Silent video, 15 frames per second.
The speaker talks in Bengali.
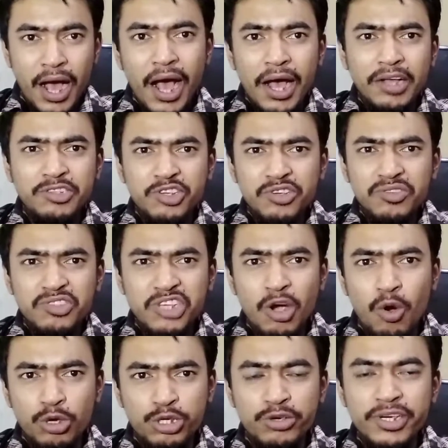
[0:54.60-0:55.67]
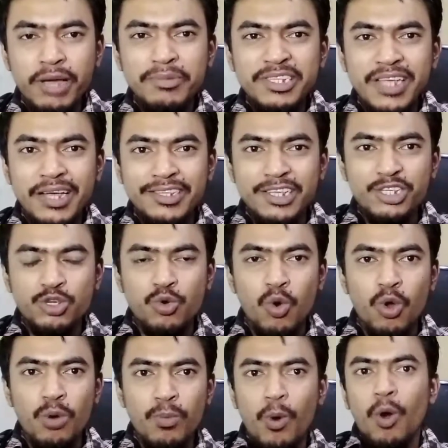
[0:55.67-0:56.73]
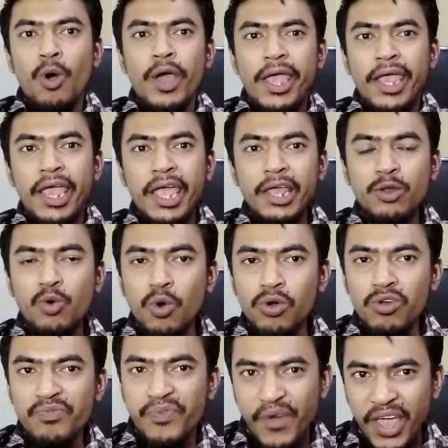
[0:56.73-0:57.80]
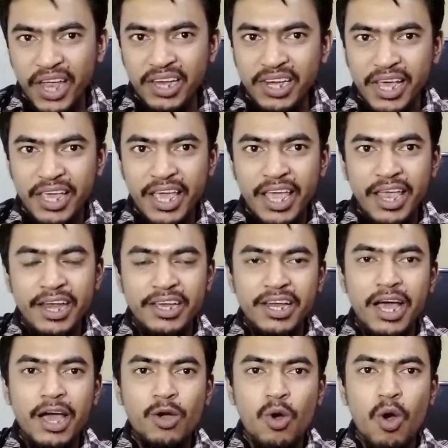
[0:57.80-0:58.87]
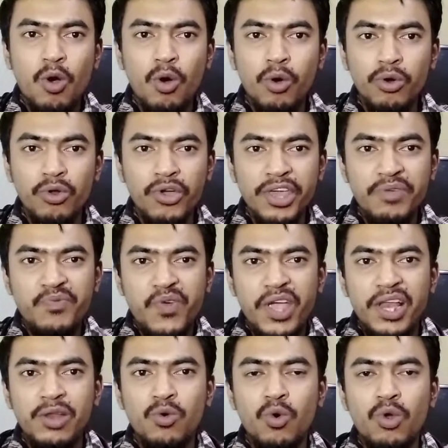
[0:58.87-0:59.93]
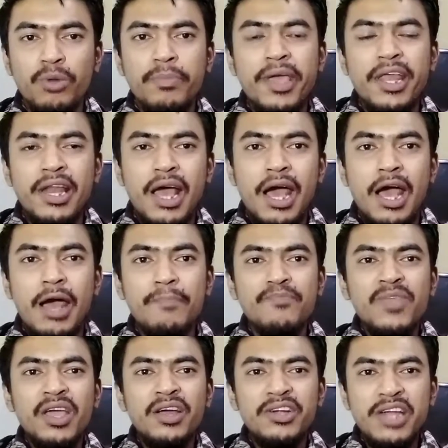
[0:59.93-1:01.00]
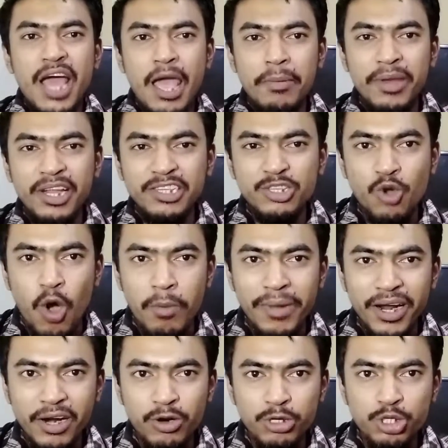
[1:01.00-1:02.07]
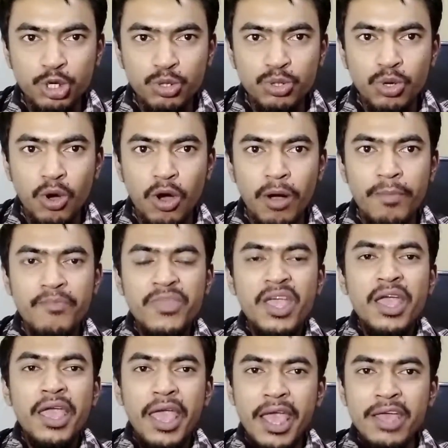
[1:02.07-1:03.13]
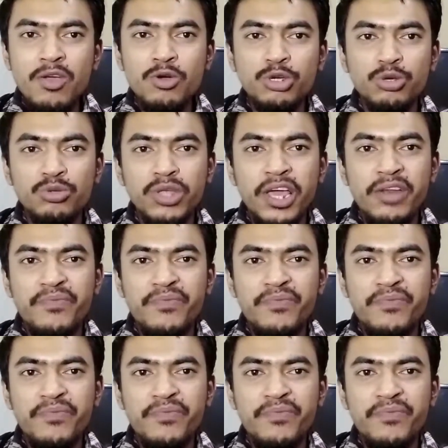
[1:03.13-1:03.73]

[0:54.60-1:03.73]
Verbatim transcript: আজ যে ওষুধটি আমি সাজেস্ট করব এর কোনো ফেল নাই এটা কখনোই ফেল করবে না ডায়াবেটিস কমানোর জন্য এই ওষুধের